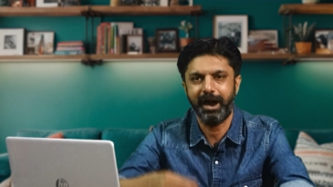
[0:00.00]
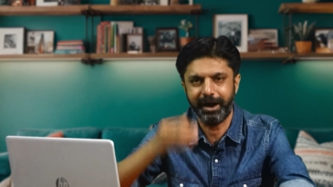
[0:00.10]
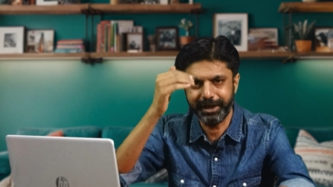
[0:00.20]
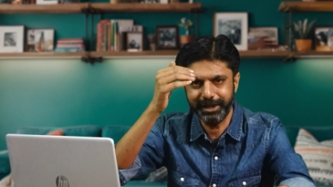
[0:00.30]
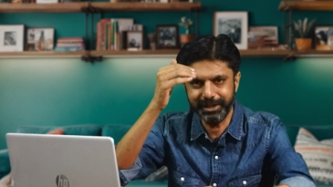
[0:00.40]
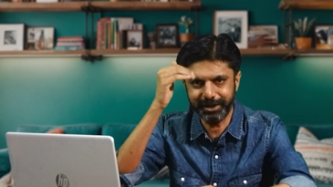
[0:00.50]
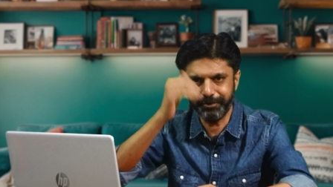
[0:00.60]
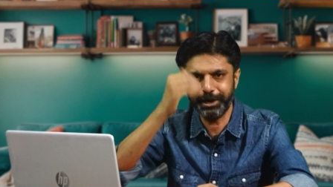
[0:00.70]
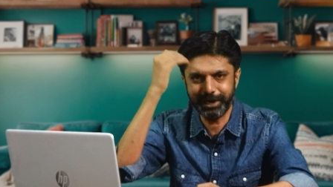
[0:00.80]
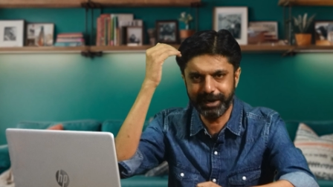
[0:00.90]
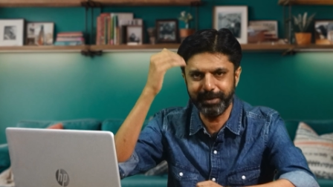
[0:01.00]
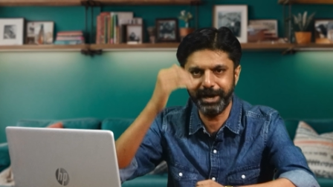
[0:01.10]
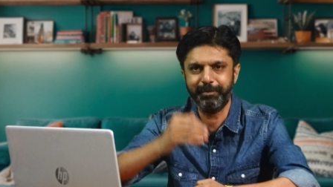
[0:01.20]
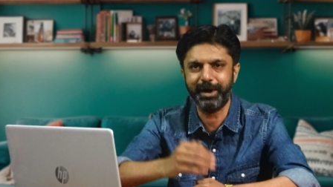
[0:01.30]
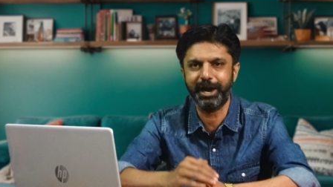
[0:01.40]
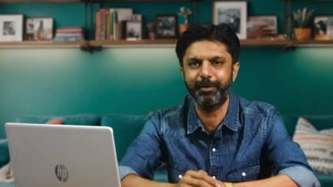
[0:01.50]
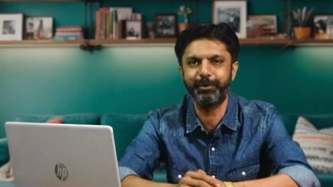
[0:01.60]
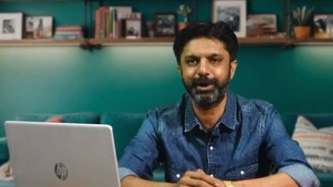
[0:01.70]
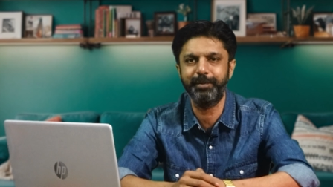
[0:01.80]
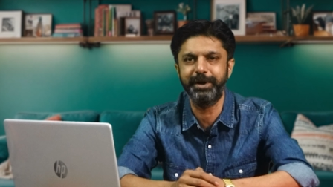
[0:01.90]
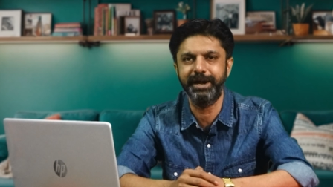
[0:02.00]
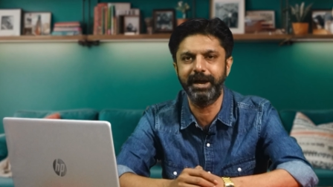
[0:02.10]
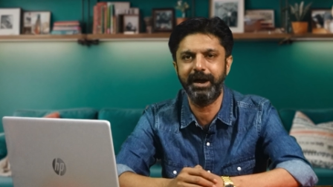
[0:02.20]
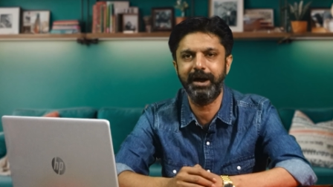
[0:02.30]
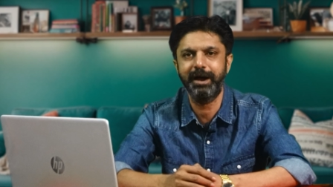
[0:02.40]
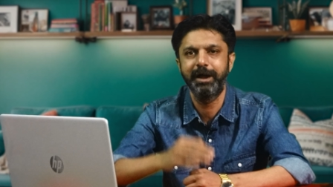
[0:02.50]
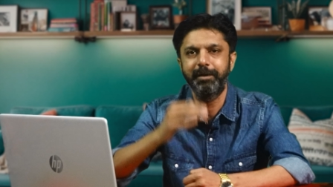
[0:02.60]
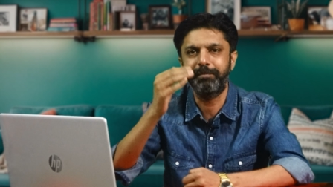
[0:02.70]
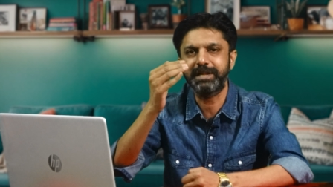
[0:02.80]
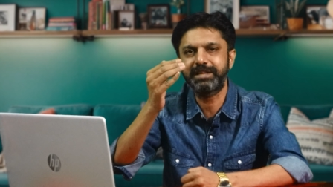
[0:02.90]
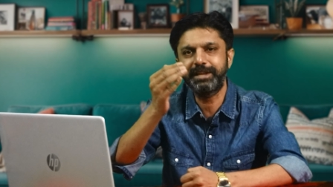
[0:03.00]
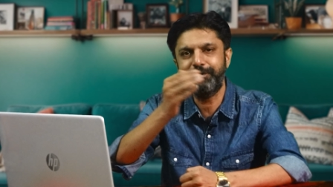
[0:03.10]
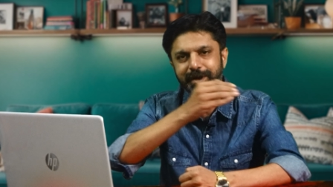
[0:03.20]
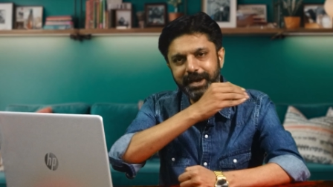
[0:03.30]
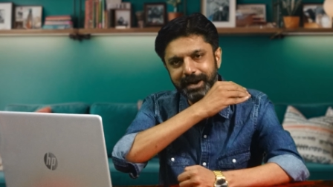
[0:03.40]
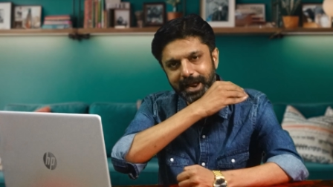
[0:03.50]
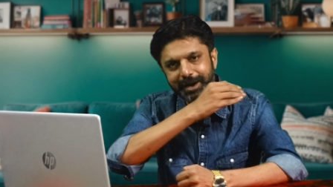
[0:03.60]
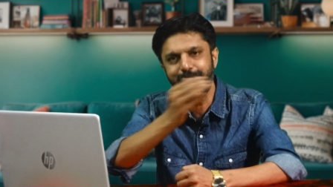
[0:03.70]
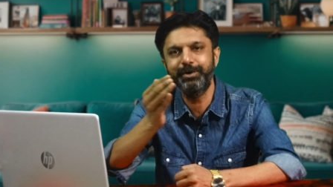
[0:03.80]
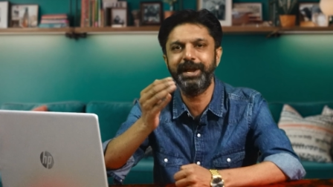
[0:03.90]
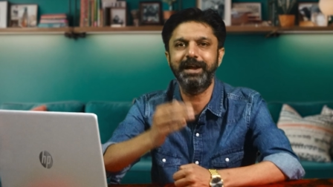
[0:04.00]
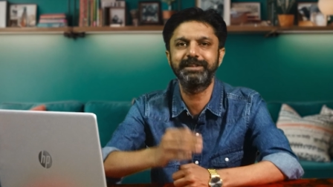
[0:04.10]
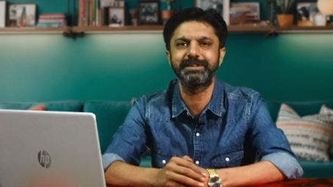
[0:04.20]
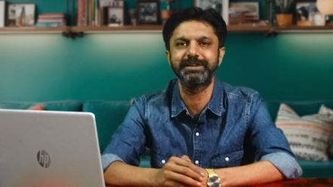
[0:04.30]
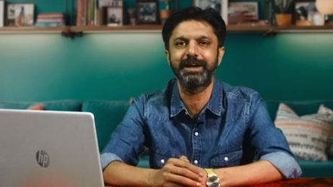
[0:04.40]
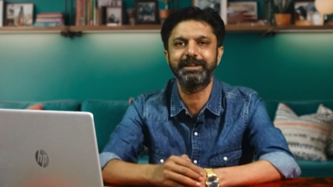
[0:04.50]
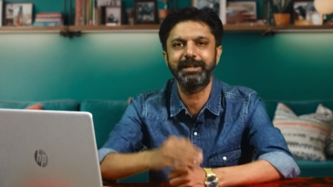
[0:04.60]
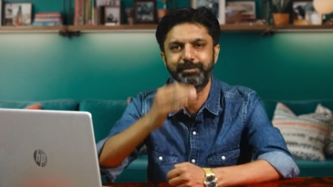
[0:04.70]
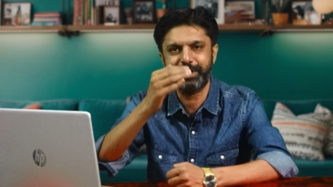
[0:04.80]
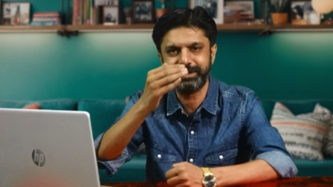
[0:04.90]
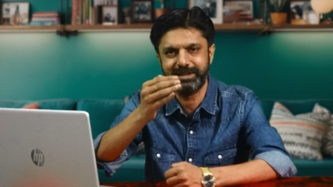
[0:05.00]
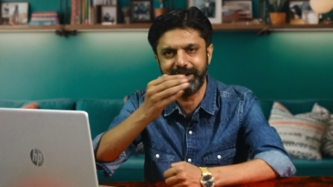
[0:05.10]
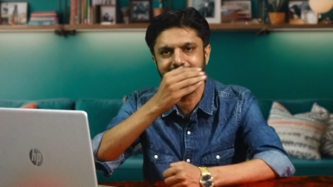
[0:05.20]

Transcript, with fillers: ஆனா இந்த வீடியோவில் நம்ம என்ன பார்க்க போறோம் அப்படின்னா மற்றவங்களால முடியாதது அதாவது மற்ற